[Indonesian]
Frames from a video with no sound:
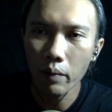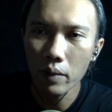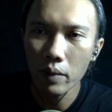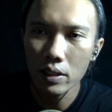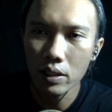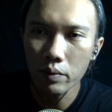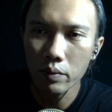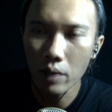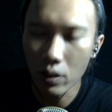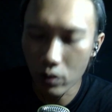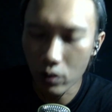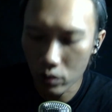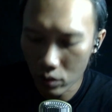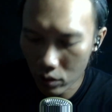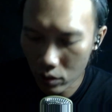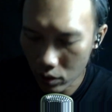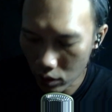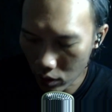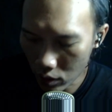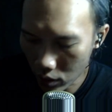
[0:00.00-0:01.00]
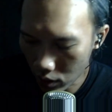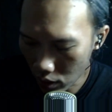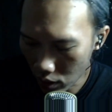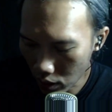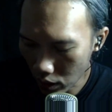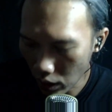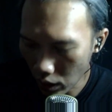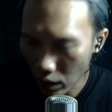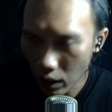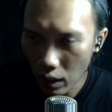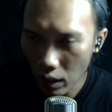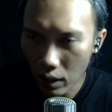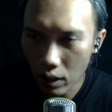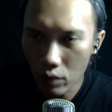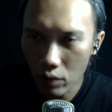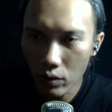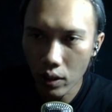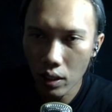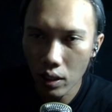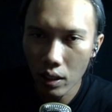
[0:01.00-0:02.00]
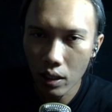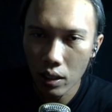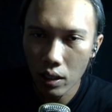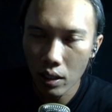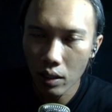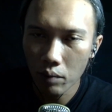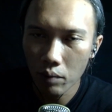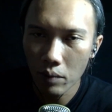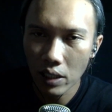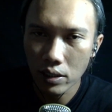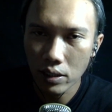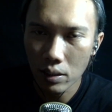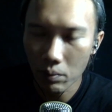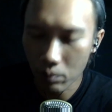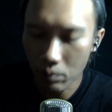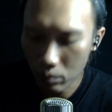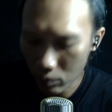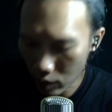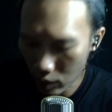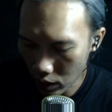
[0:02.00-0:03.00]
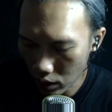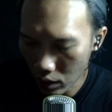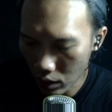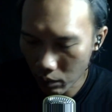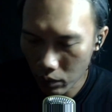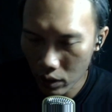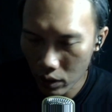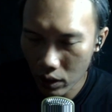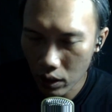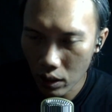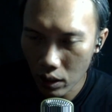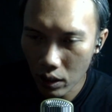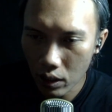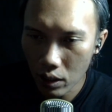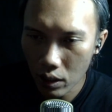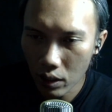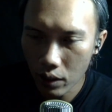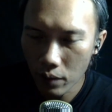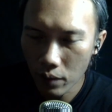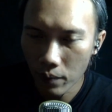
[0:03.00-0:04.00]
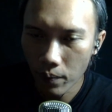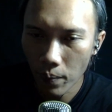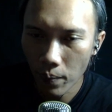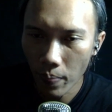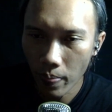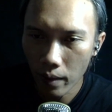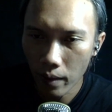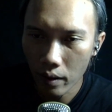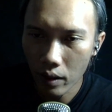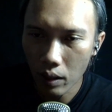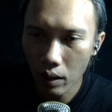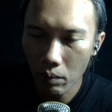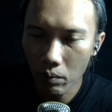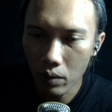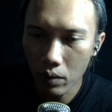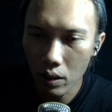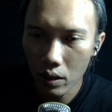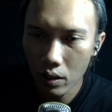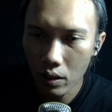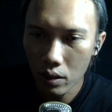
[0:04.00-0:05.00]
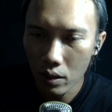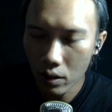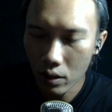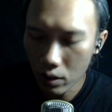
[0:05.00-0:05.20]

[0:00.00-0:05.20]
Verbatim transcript: pasti bagus karena ada dua macam yang namanya kabel